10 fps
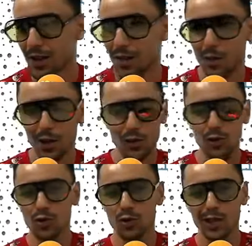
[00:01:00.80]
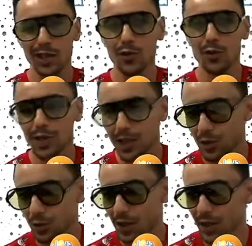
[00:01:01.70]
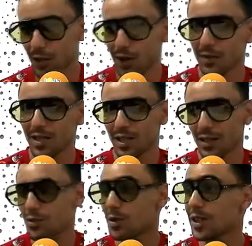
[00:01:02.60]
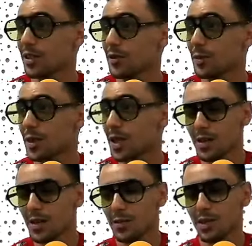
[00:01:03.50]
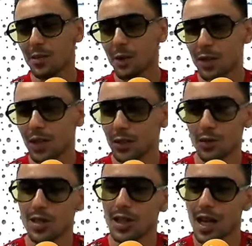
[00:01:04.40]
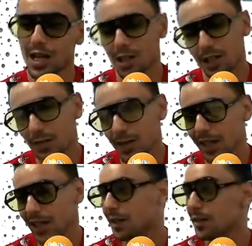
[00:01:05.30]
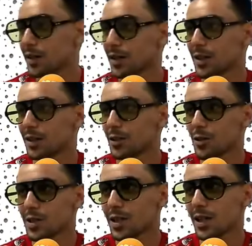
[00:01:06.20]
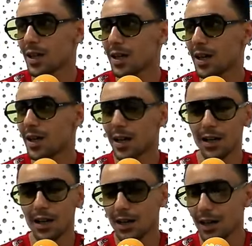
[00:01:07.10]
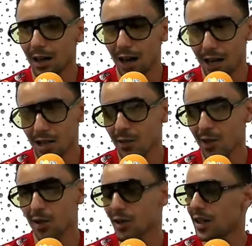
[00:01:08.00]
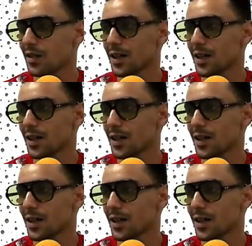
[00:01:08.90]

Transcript: مليون شويه و100 شويه و50 شويه فهمت مش ديما واحد يوصل لحاجات ما خير نغزر الحاجه من اللونج هذاك